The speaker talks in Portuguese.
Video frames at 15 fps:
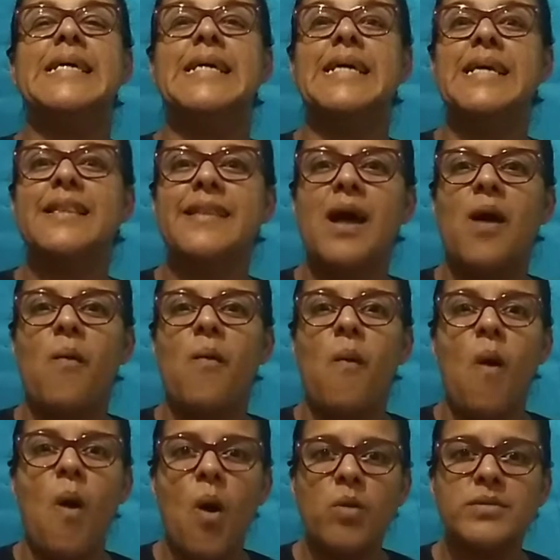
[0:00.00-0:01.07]
Então,
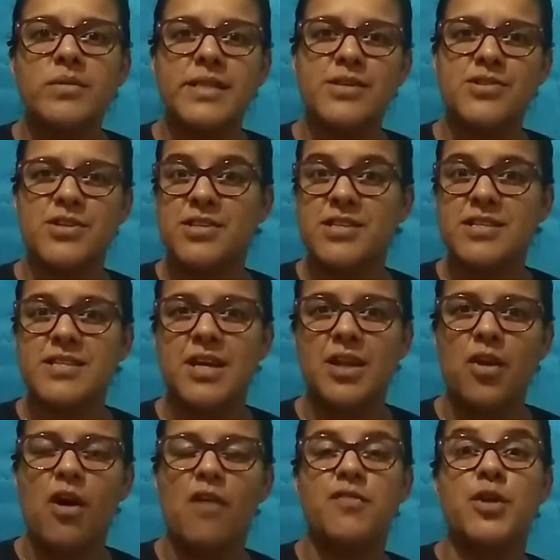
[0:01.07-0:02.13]
ontem, dia
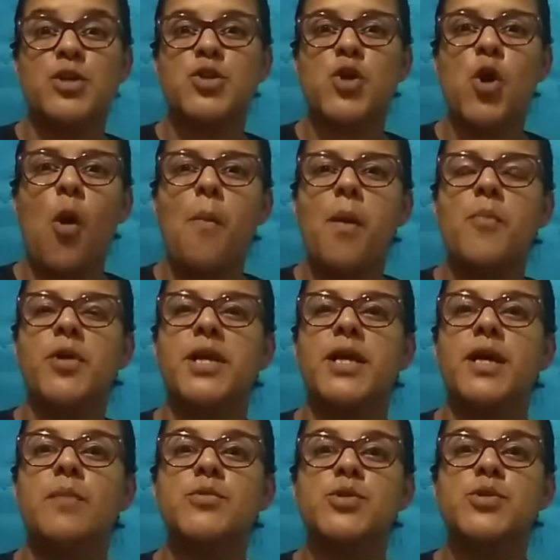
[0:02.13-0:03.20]
19, nós
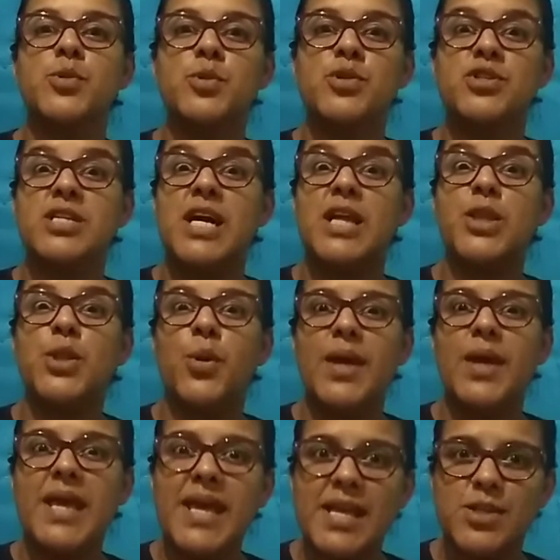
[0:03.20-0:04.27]
comemoramos o Dia do
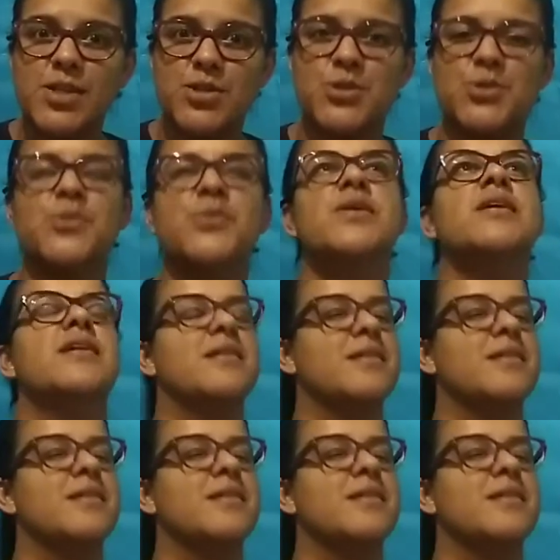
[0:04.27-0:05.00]
Índio.